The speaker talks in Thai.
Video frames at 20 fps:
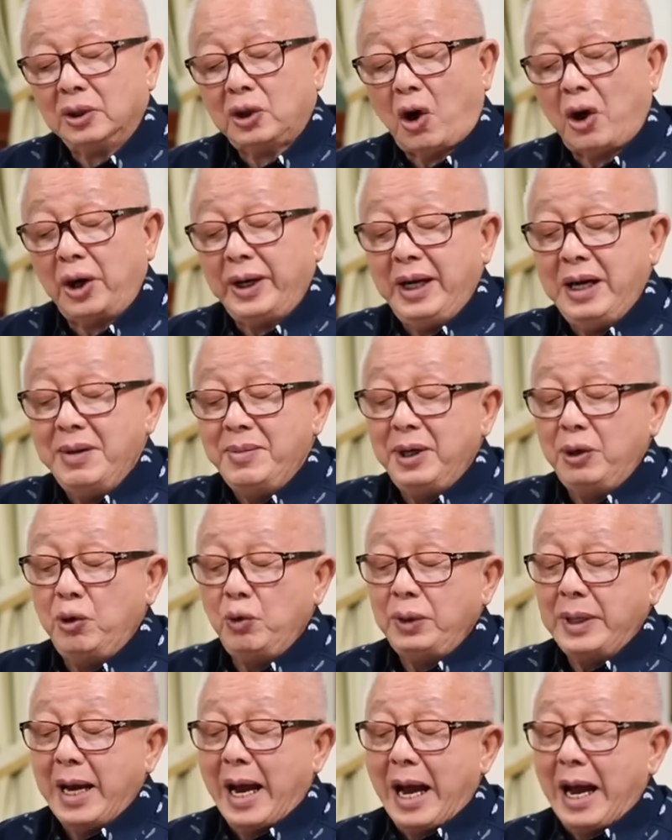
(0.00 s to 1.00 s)
ตอนนี้เมื่อทุ
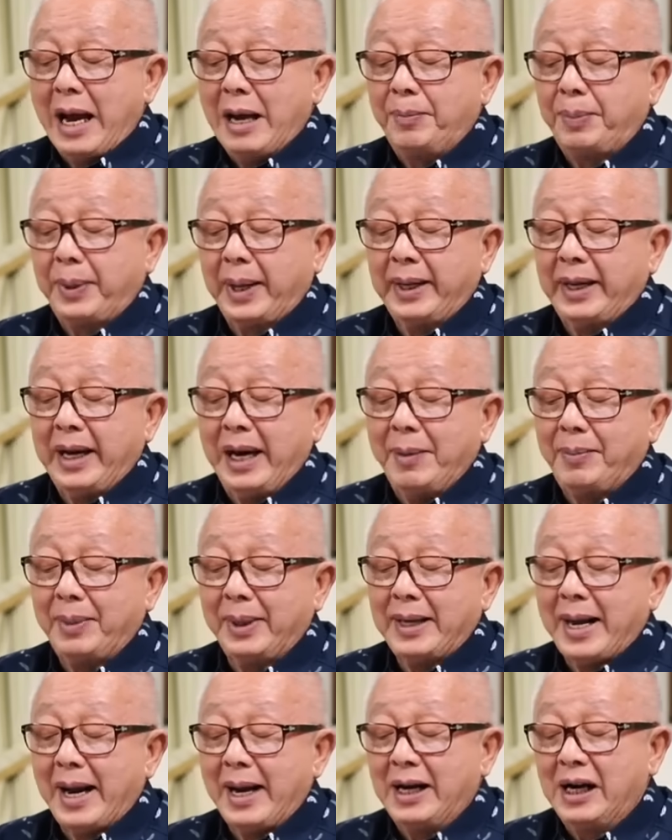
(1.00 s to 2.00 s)
กอย่างประเดป
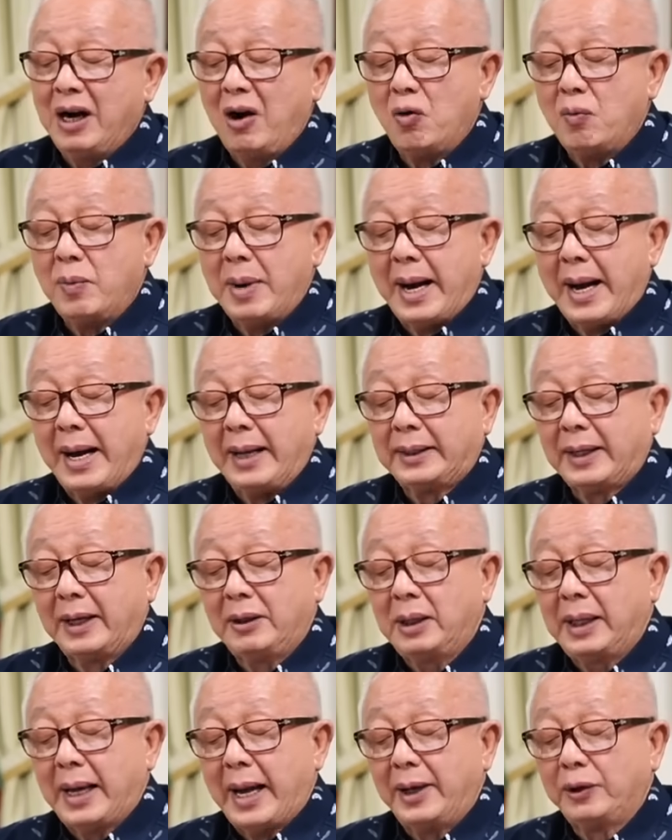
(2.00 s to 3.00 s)
ระดังเข้ามาทั้ง
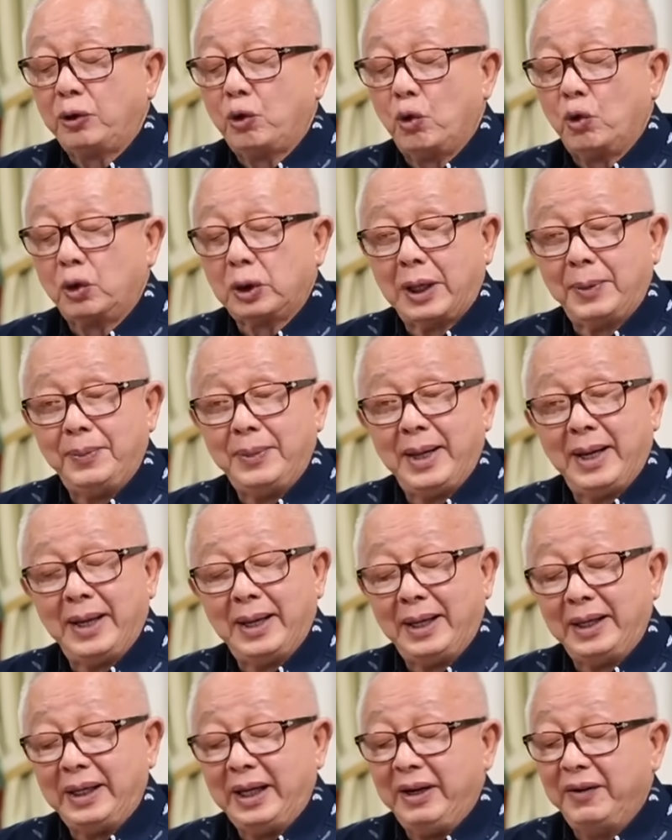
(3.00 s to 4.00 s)
การถูกดำเนิน
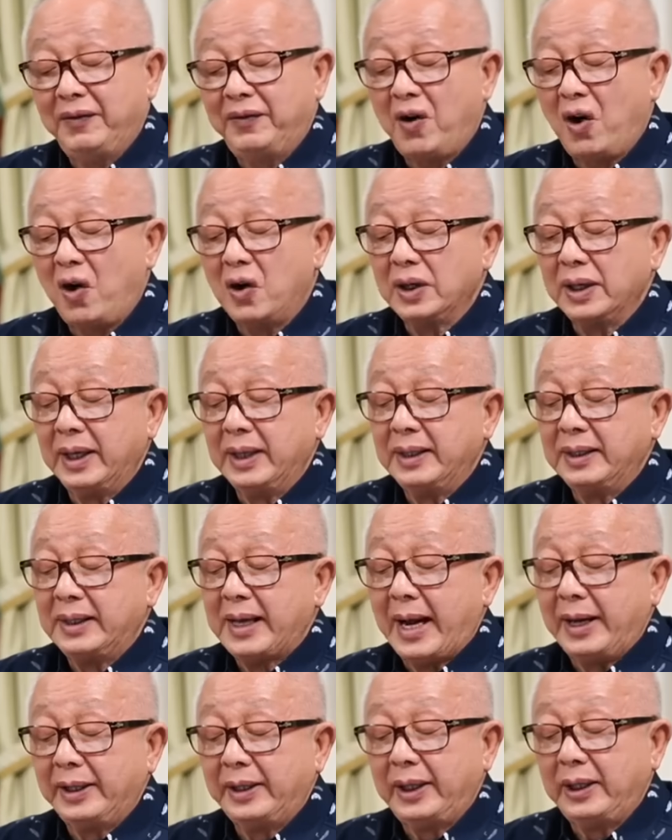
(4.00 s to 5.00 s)
คดีฟอกเงิน
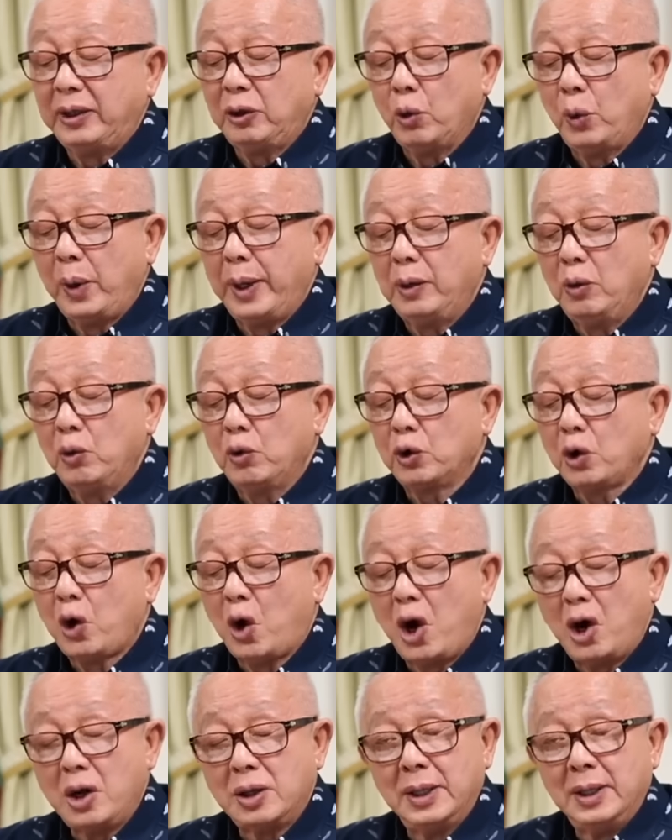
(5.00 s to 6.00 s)
การที่ตัวเองลูก
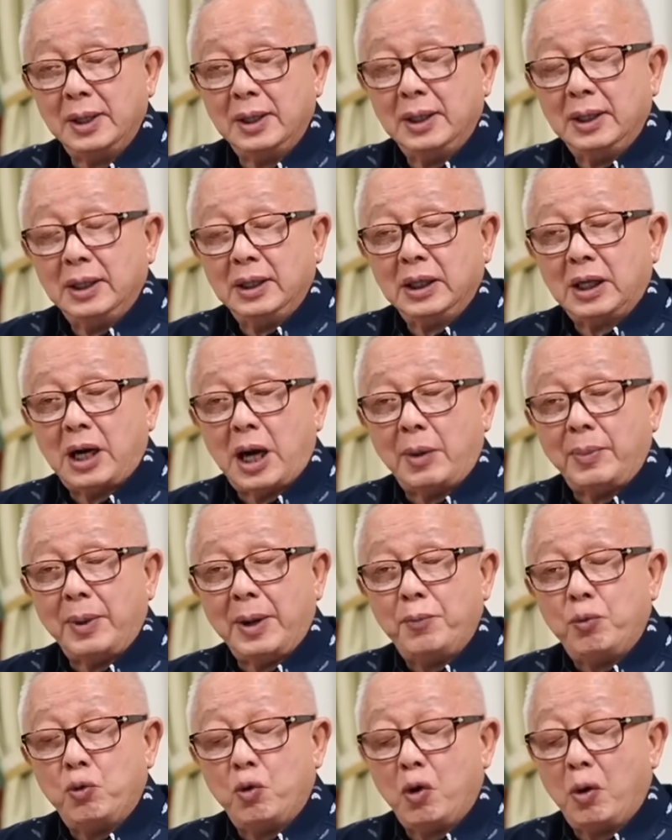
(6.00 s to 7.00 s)
น้องเข้าไป
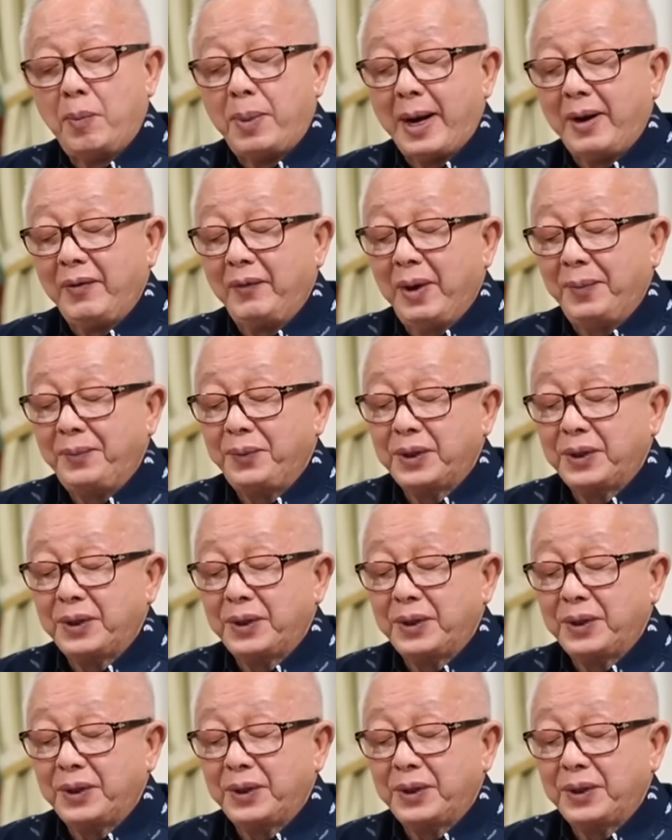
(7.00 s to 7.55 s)
พัวพันเว็บ